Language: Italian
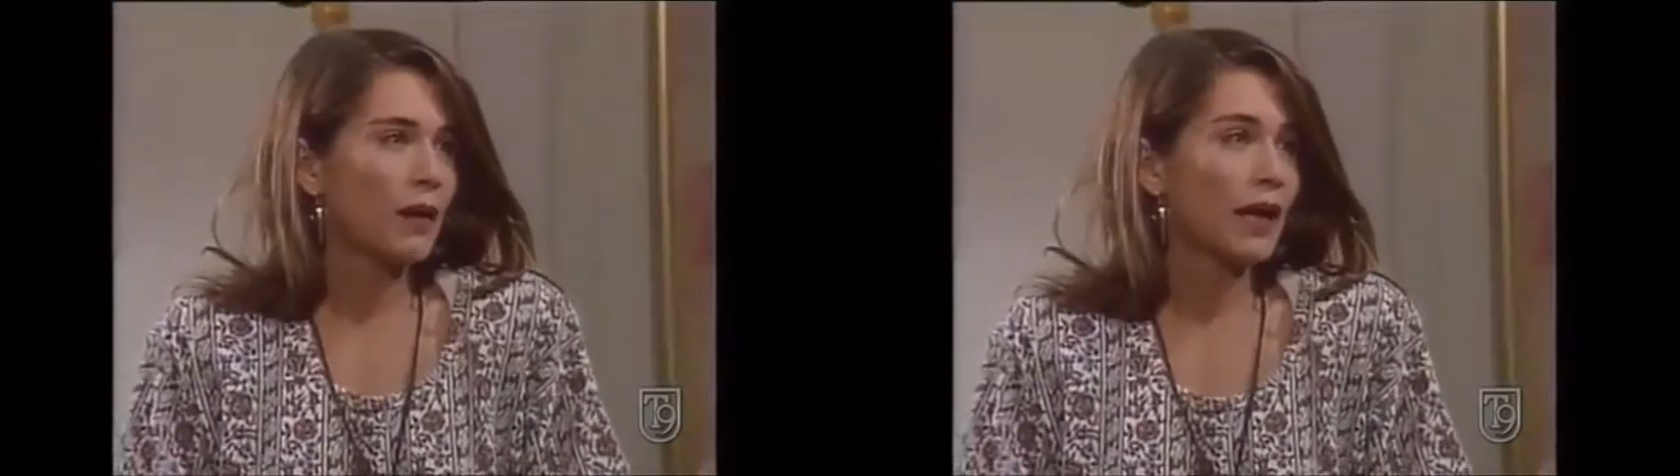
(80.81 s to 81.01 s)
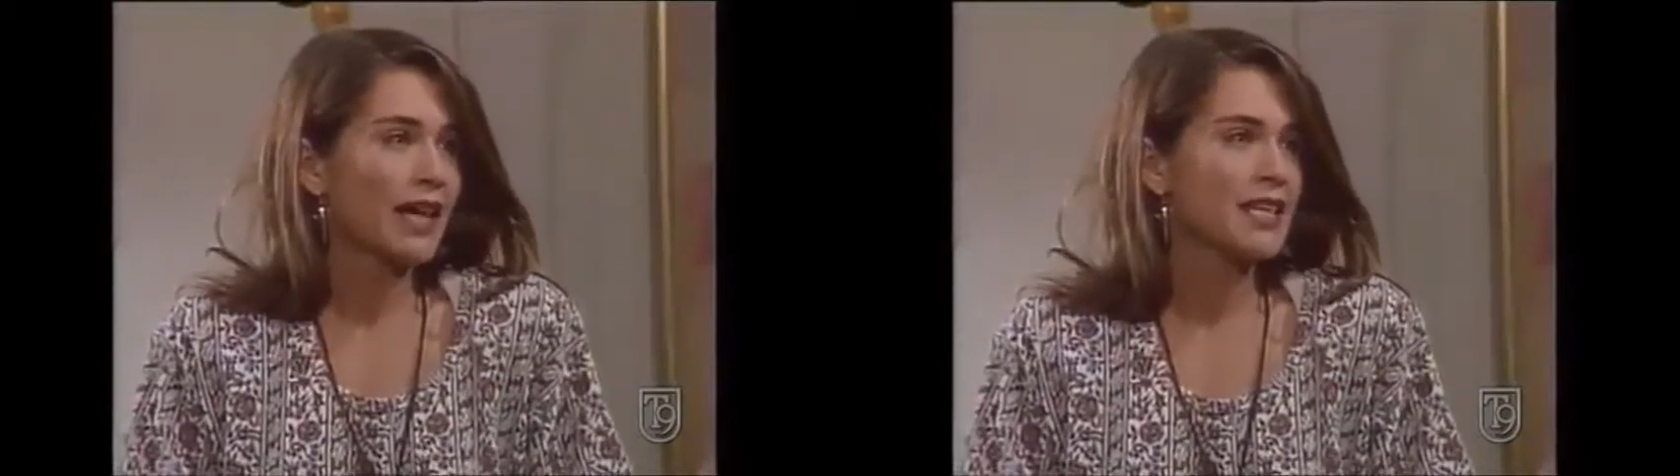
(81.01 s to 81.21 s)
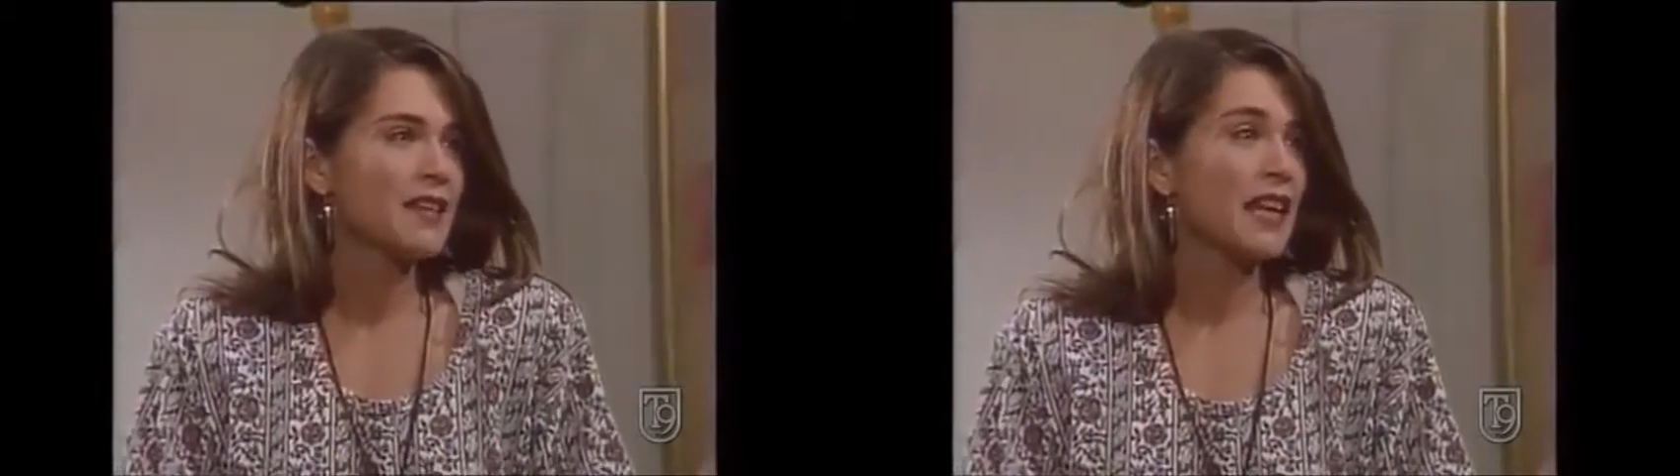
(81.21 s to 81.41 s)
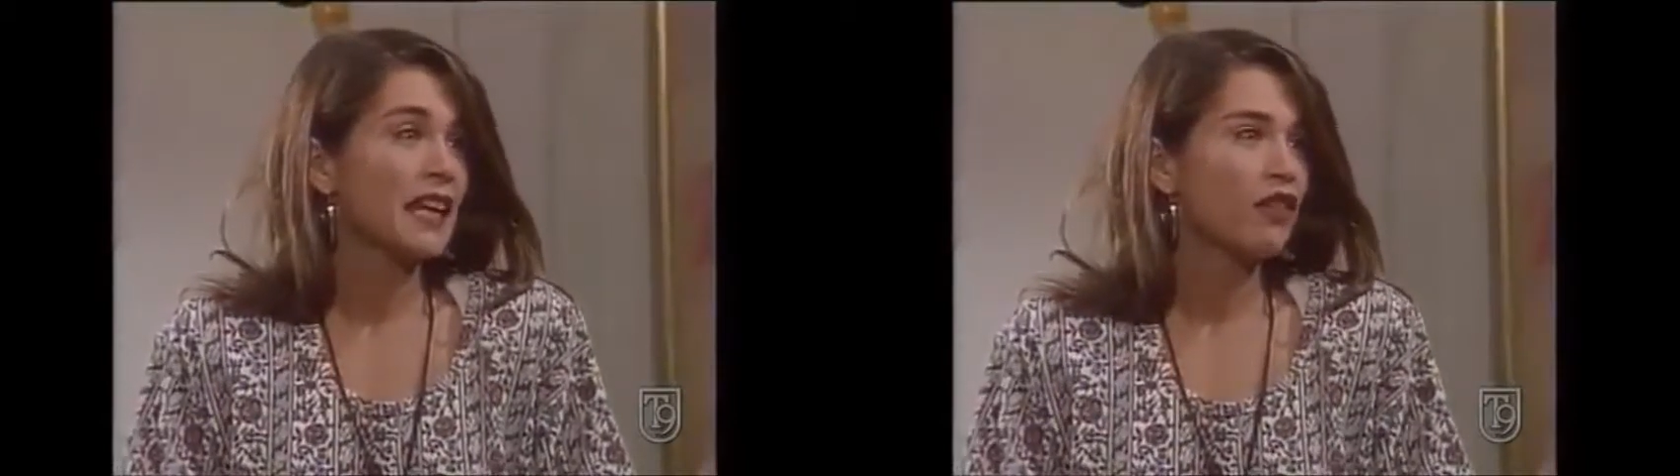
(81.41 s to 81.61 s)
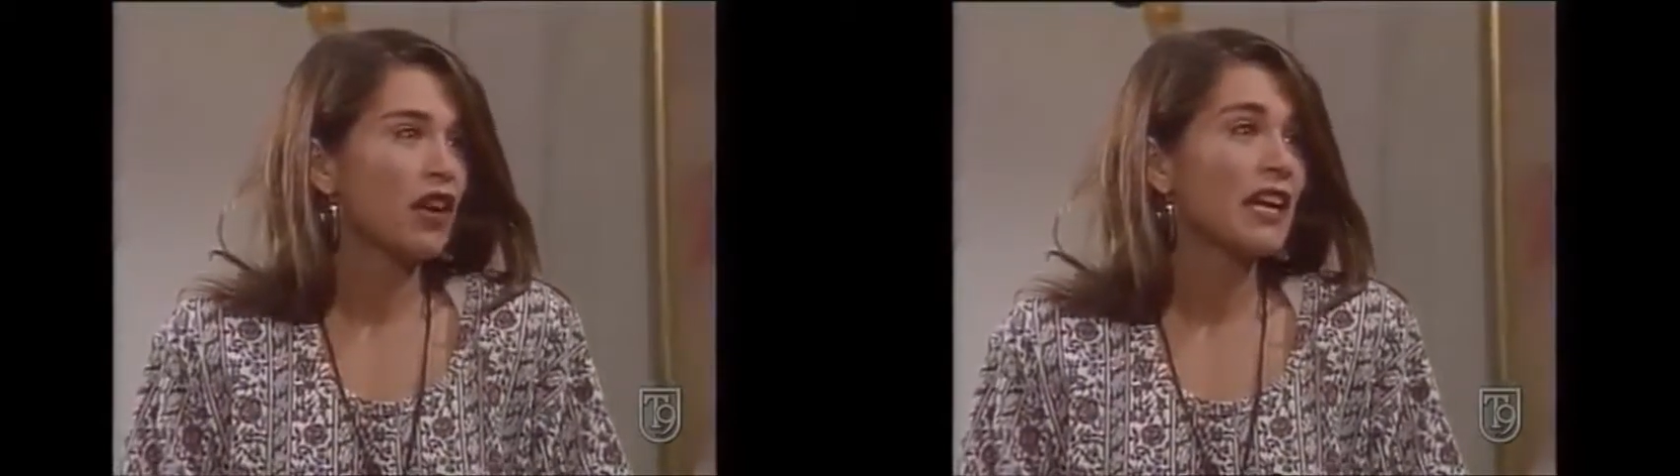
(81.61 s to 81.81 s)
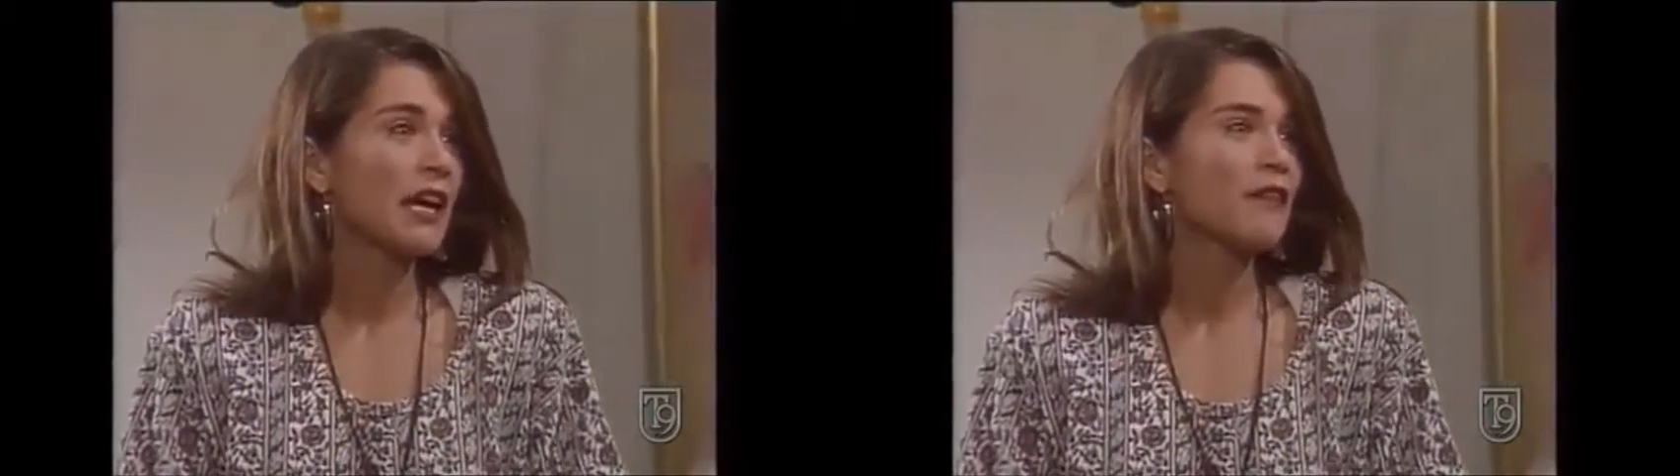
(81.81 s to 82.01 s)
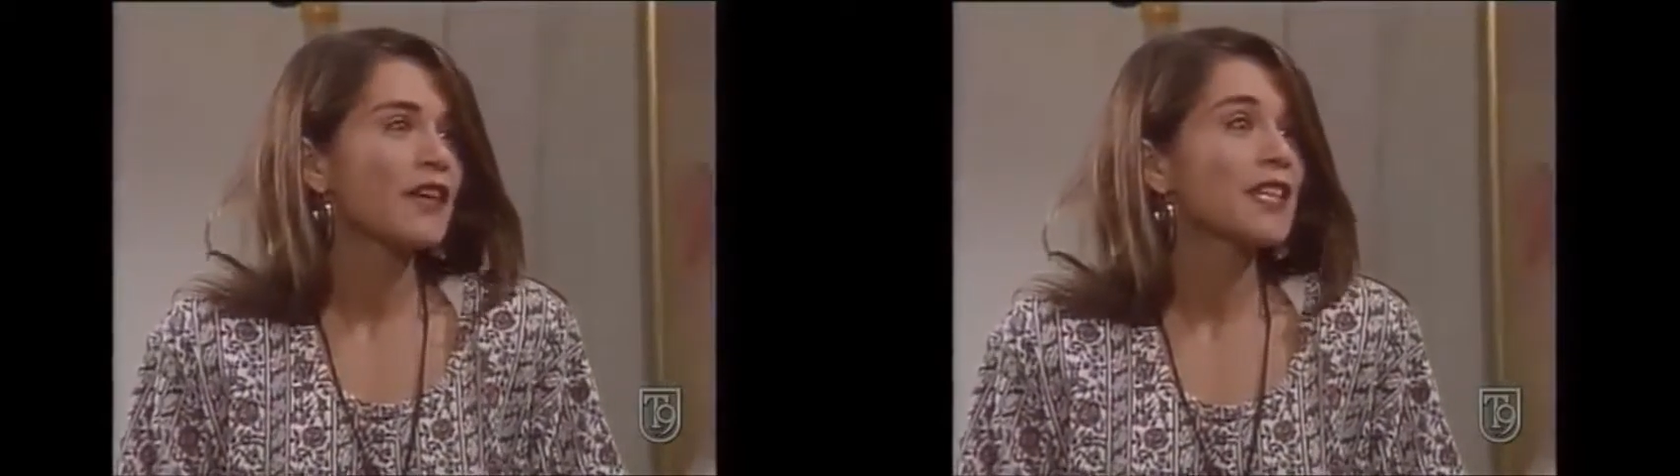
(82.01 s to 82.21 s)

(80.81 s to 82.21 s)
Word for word: parlare così del capo dei